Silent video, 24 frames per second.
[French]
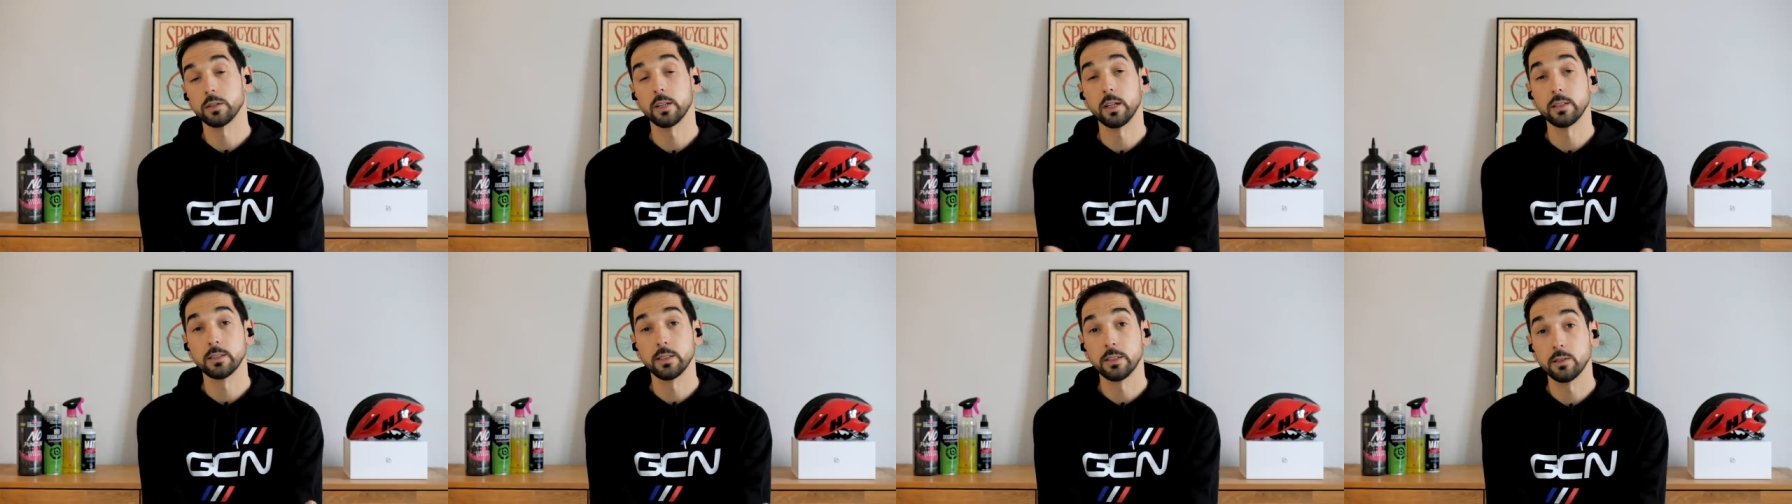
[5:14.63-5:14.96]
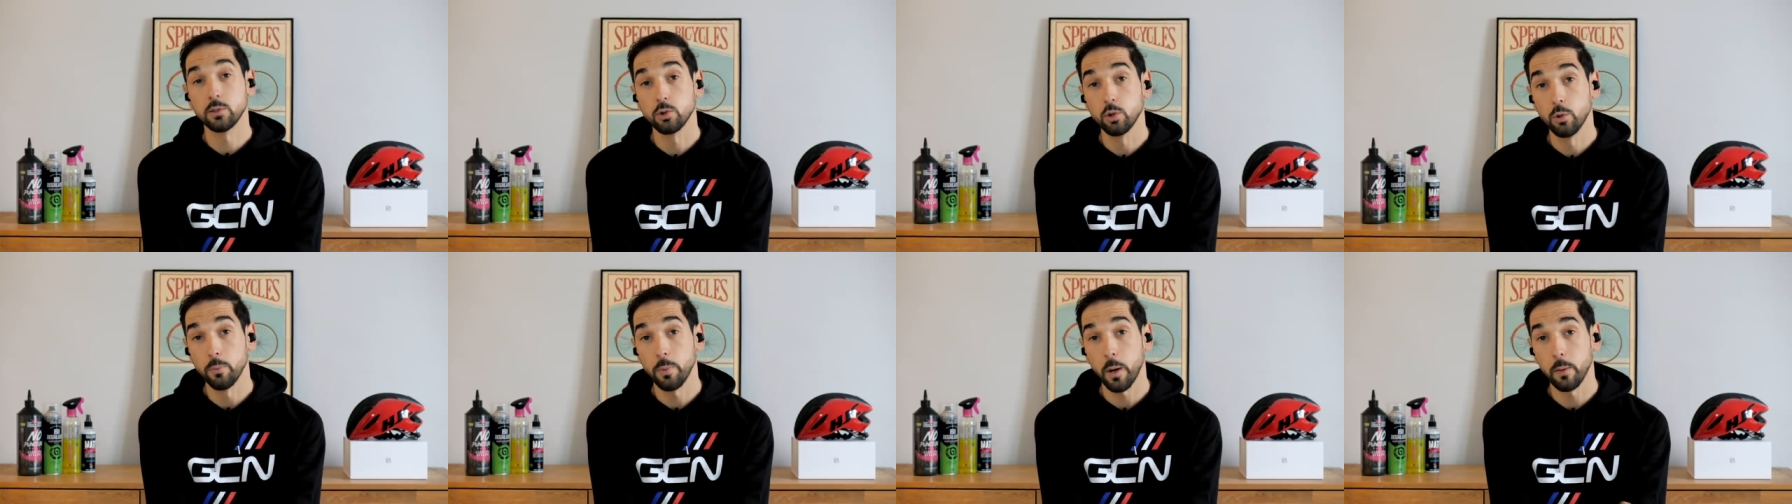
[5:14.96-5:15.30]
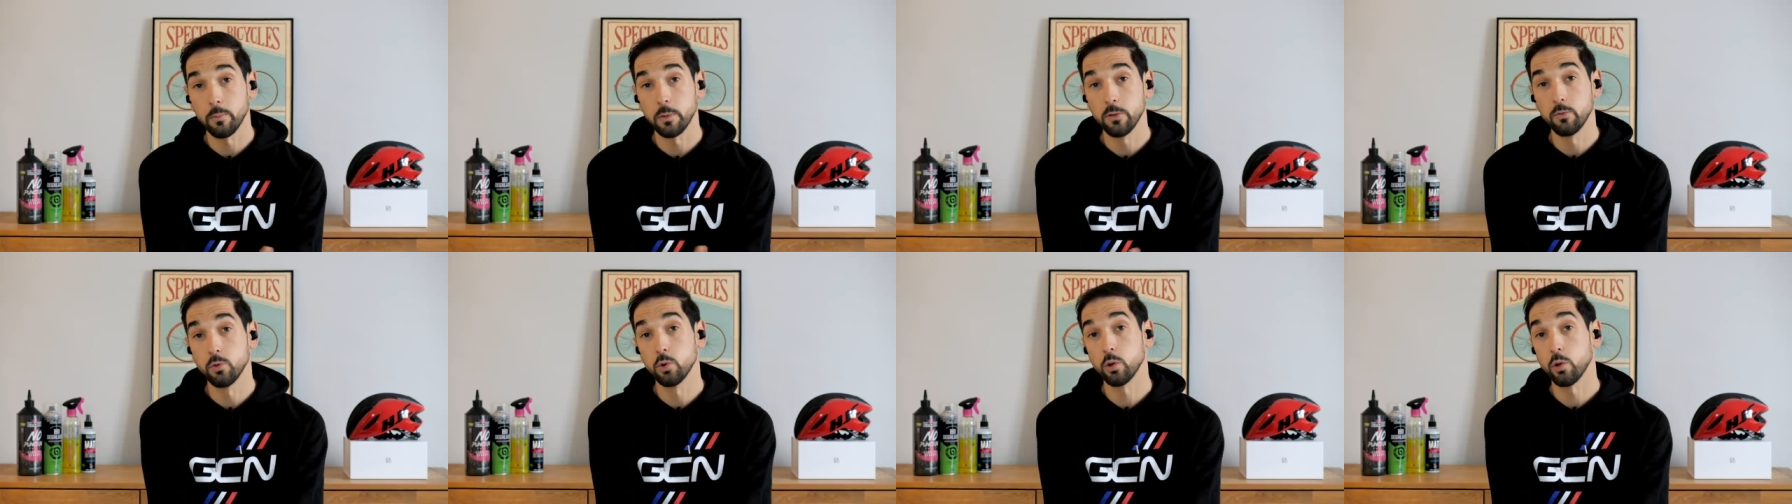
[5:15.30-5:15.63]
celles et ceux
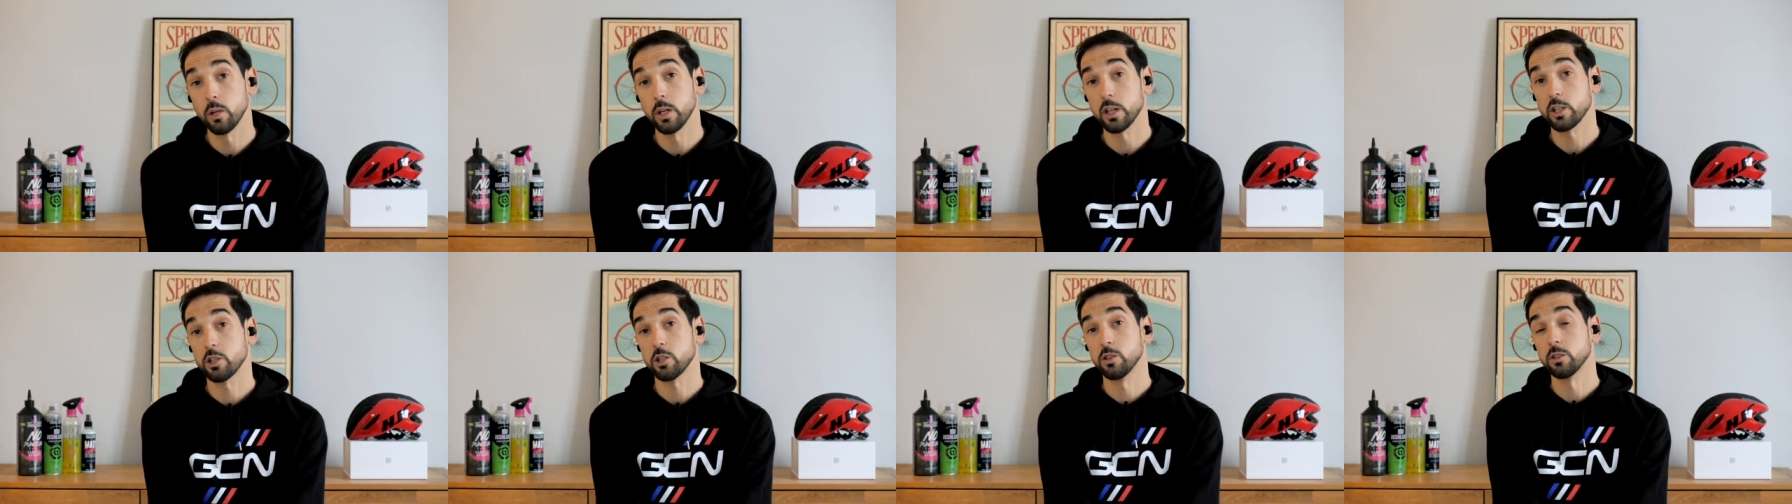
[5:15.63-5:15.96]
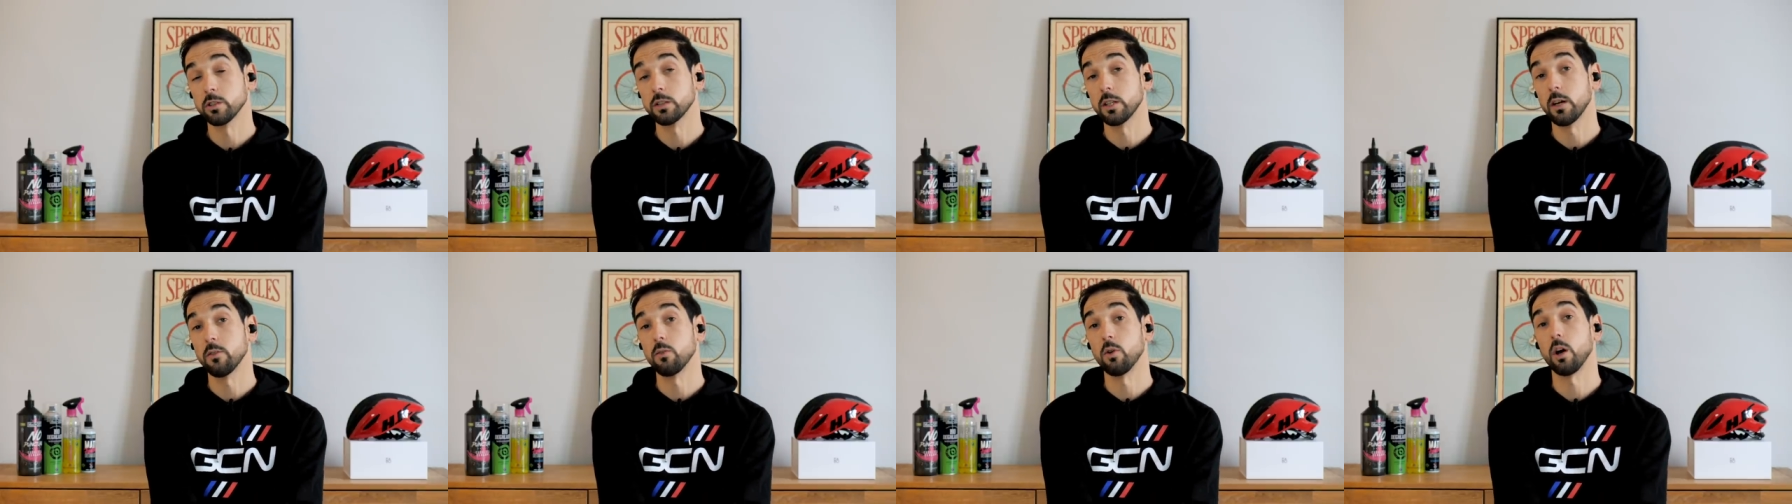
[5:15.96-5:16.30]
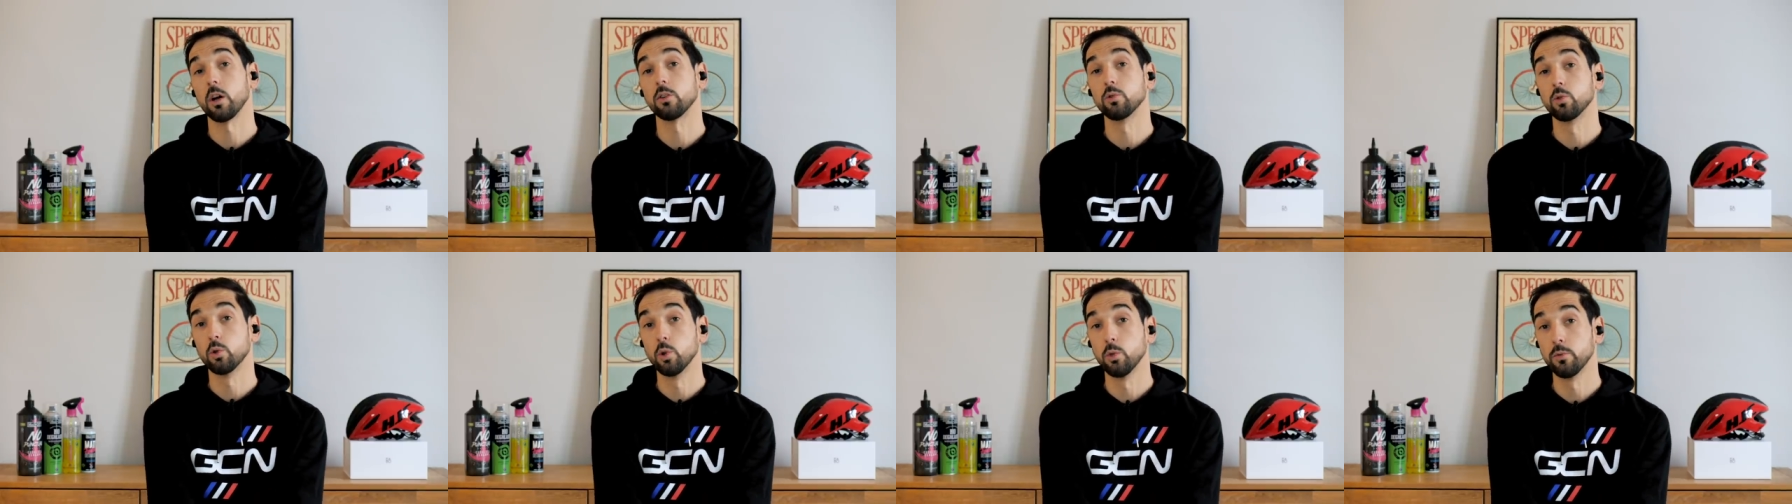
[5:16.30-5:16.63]
parmi vous qui ont la chance
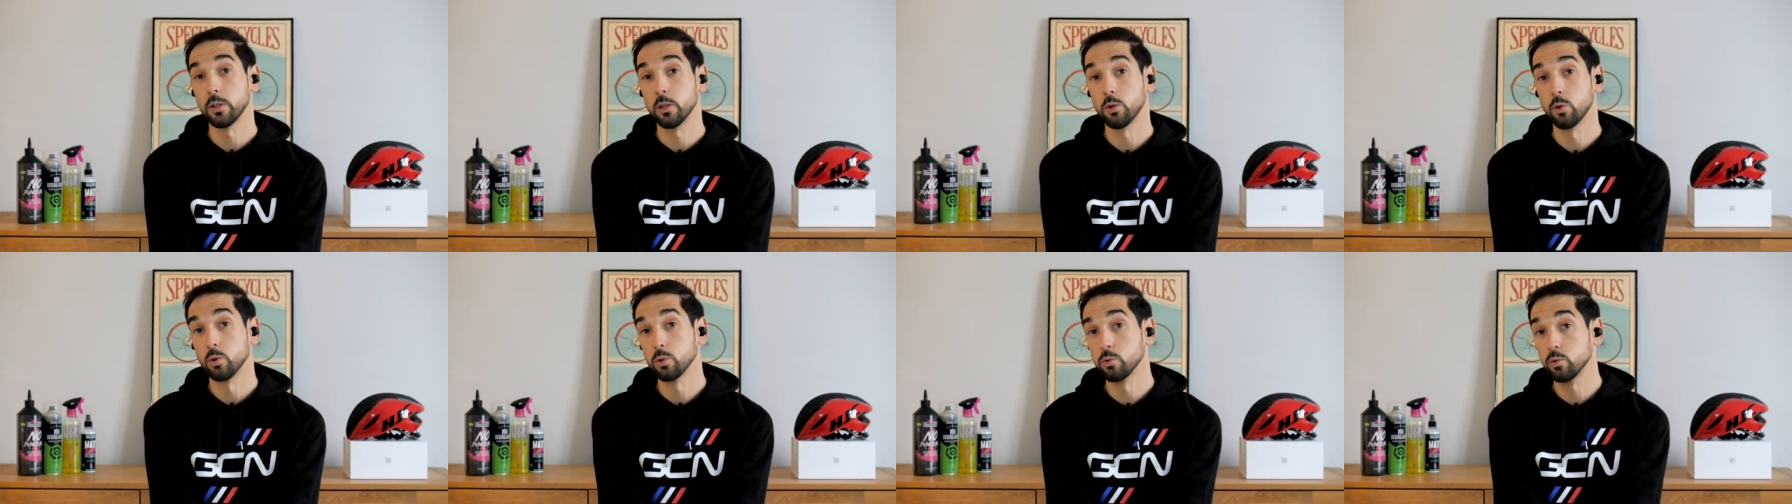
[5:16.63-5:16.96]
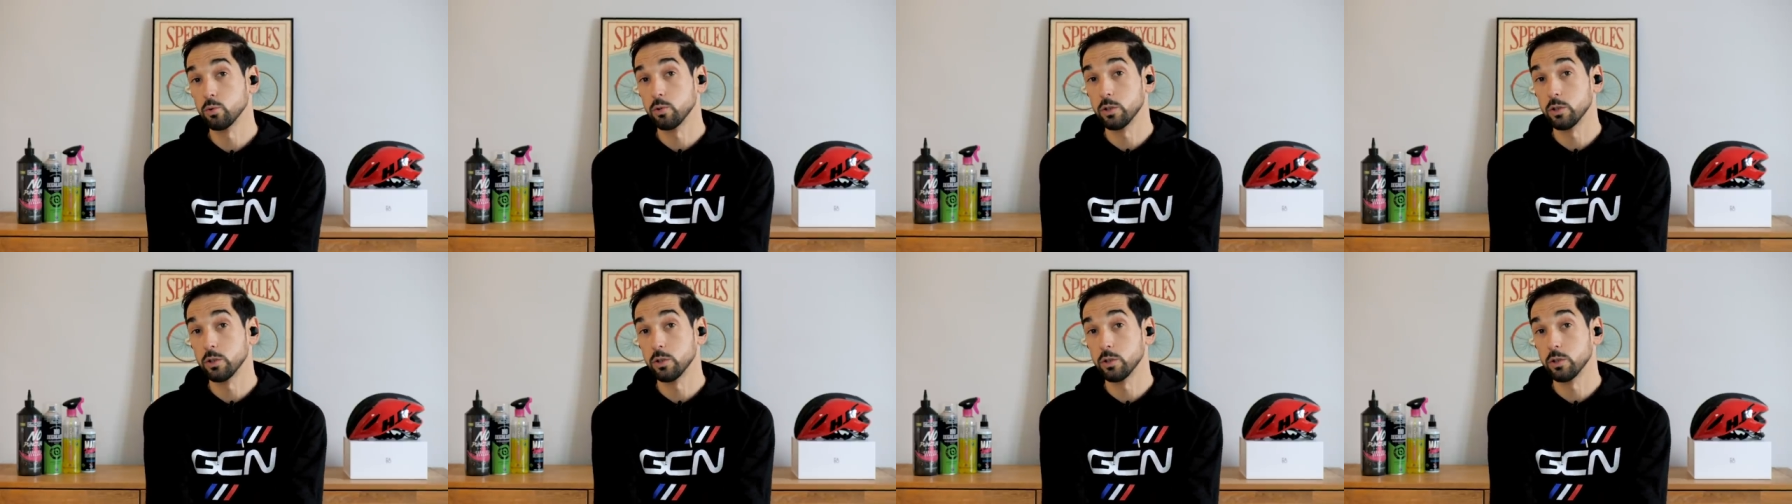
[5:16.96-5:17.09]
d'avoir deux vélos,